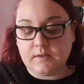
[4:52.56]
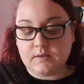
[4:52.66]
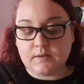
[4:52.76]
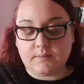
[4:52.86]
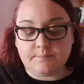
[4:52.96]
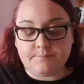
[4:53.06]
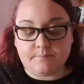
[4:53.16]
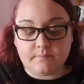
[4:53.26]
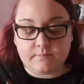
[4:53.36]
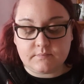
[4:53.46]

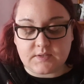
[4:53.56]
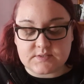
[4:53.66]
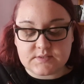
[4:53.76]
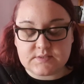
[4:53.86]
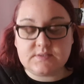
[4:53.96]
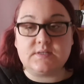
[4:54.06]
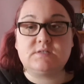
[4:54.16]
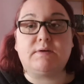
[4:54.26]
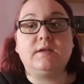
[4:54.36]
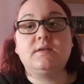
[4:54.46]
Ähm, das ist der
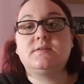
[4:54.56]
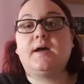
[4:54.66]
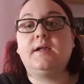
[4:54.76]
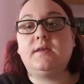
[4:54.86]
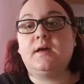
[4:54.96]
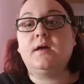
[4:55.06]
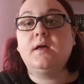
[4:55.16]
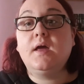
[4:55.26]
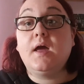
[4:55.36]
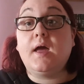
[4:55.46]
zweite Teil der
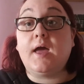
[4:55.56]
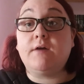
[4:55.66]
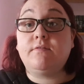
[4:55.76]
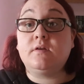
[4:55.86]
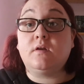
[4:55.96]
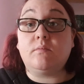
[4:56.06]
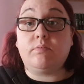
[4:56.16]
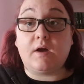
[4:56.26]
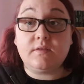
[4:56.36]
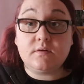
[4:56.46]
Heaven
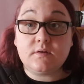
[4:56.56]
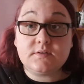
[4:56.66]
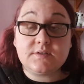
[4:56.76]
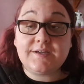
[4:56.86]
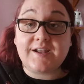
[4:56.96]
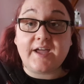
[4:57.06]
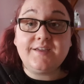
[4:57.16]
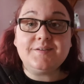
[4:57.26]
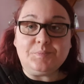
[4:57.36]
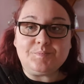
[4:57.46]
Brotherhood
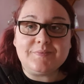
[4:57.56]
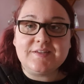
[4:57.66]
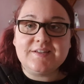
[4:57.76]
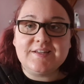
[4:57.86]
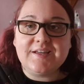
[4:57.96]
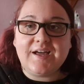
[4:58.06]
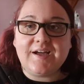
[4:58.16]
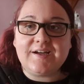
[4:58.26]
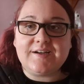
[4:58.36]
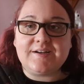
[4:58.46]
Reihe.
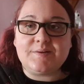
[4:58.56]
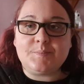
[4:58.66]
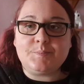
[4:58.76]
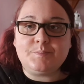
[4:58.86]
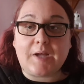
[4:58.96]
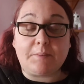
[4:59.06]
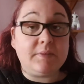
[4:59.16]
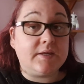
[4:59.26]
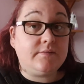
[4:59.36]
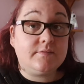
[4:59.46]
Ähm, hat
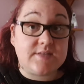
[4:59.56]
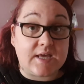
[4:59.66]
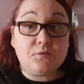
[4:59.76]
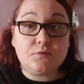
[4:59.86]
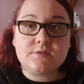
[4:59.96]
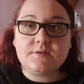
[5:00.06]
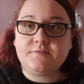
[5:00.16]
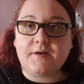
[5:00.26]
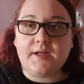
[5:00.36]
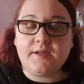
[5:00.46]
mir sehr gut
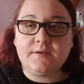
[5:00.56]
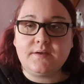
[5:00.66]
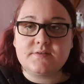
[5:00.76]
gefallen.